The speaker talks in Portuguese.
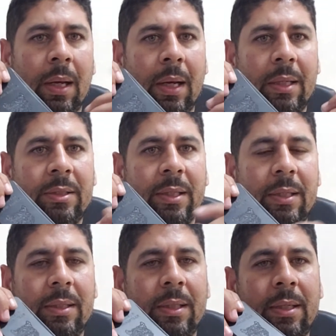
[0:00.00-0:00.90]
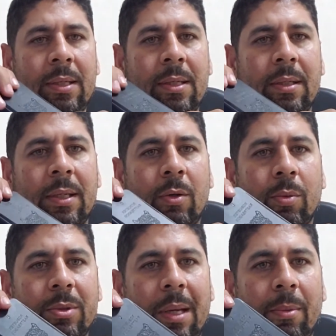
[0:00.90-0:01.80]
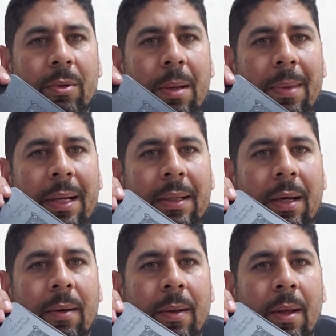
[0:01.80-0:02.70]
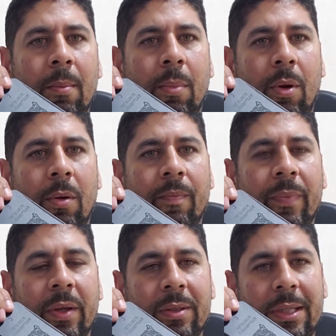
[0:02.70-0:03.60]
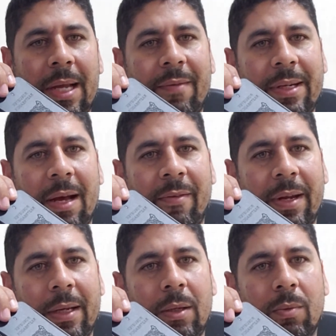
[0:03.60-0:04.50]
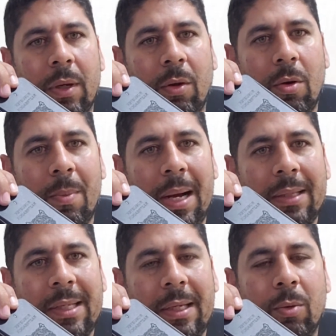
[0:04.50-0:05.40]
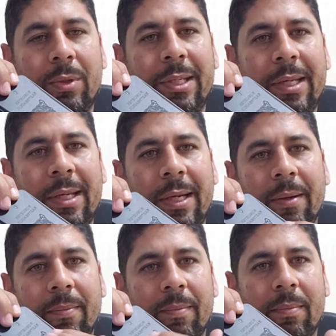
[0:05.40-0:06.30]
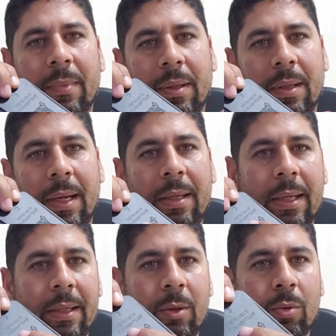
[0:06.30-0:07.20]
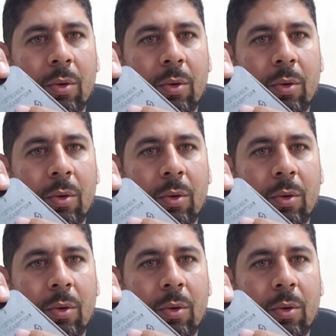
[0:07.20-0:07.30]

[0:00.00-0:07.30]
a gente tem como saber onde a mala tá. Bom, vocês devem estar tá vendo aqui uma logomarca, isso aqui é um tigre, tá? E aqui o